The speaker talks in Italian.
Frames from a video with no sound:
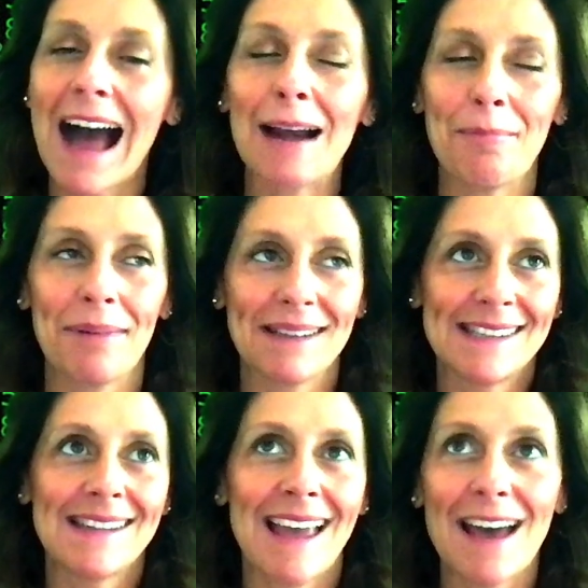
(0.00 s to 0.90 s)
al
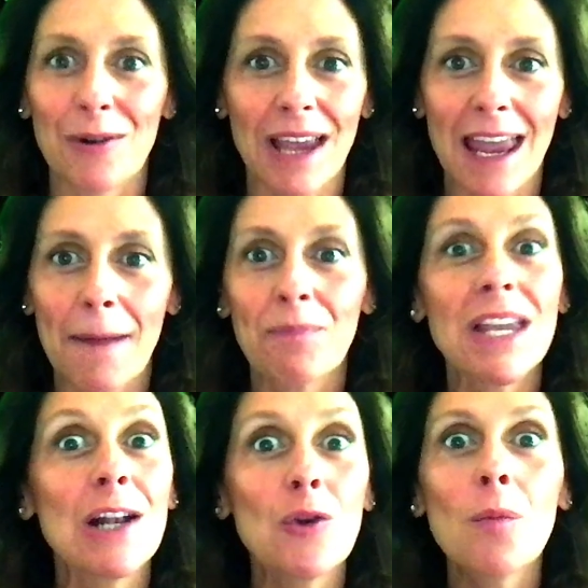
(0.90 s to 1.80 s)
pensiero che
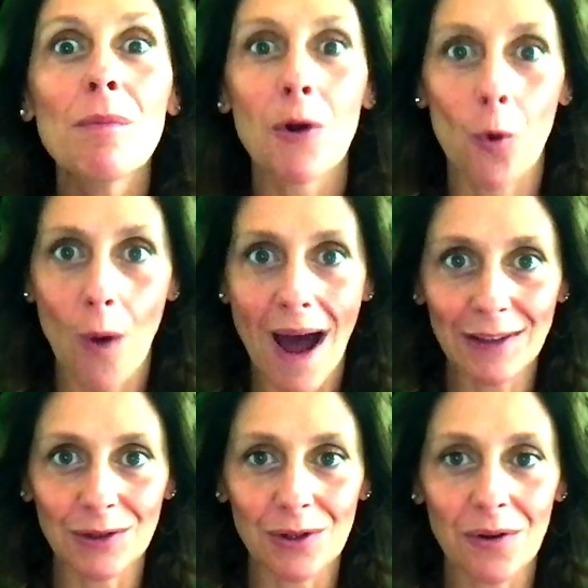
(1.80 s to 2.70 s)
il numero
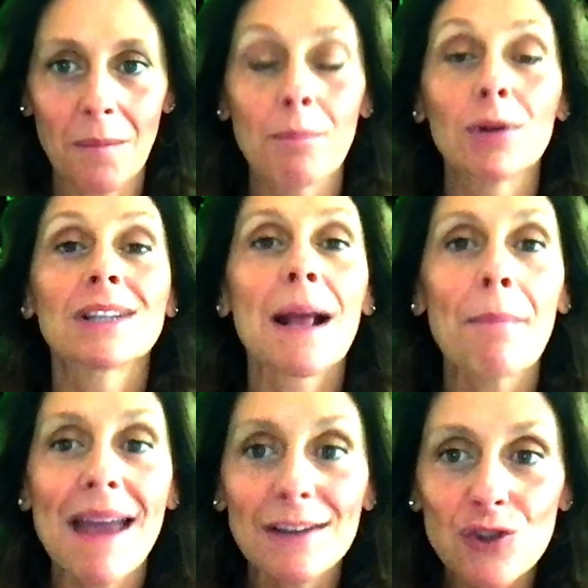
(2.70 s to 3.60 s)
4
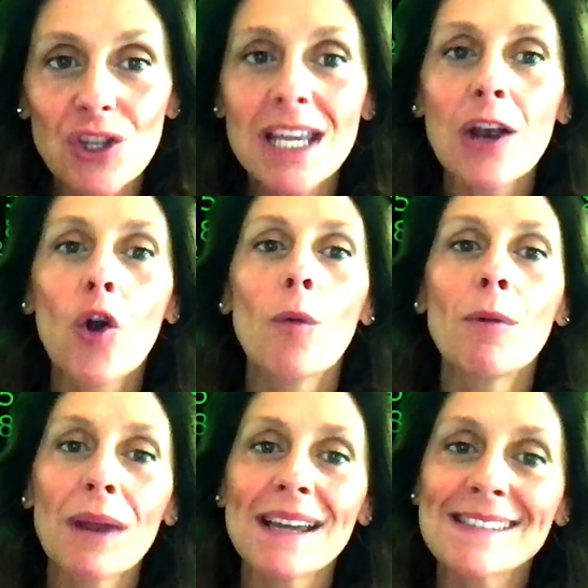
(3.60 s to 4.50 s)
potrebbe agire come
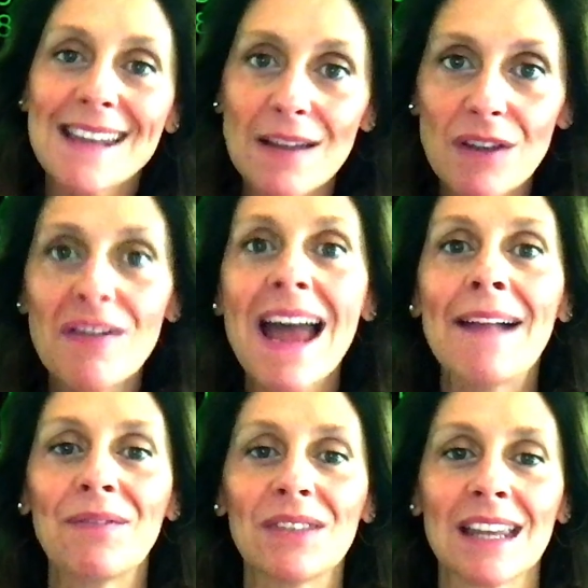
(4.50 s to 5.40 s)
un essere
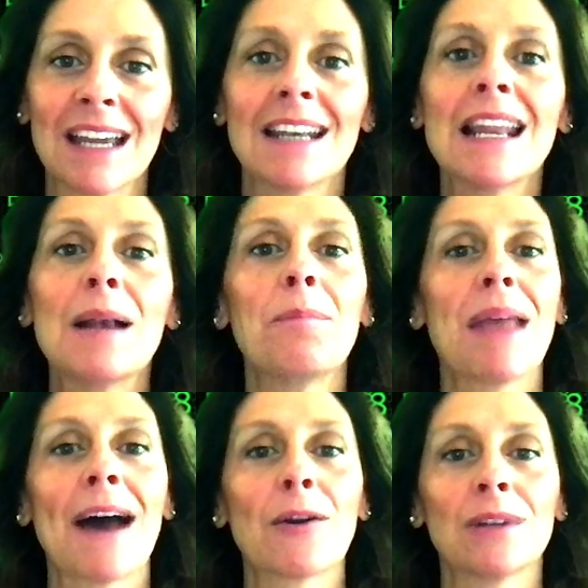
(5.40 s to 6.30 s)
vivente nel
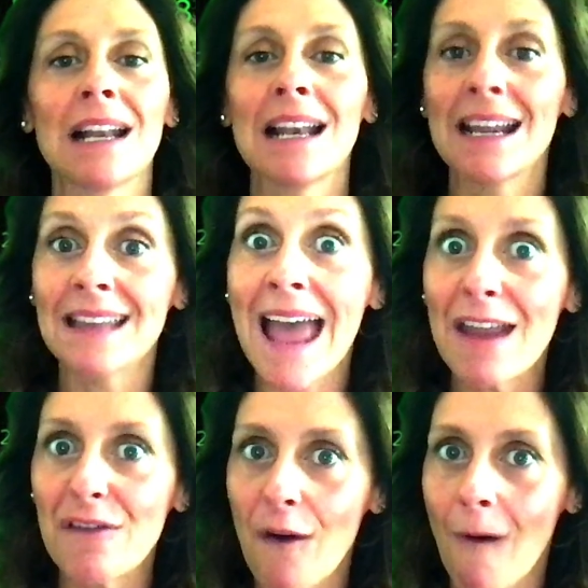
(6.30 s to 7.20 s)
piano delle
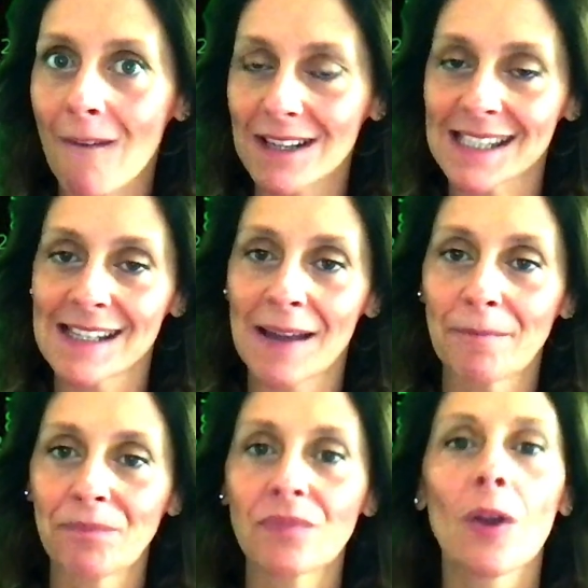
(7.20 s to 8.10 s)
idee
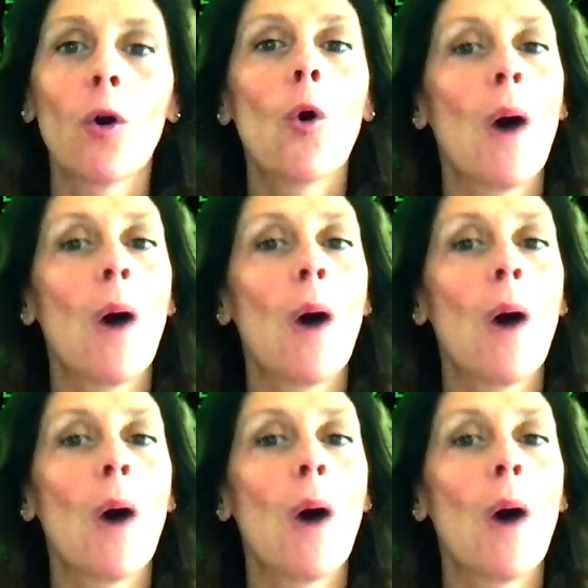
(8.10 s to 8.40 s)
forze, o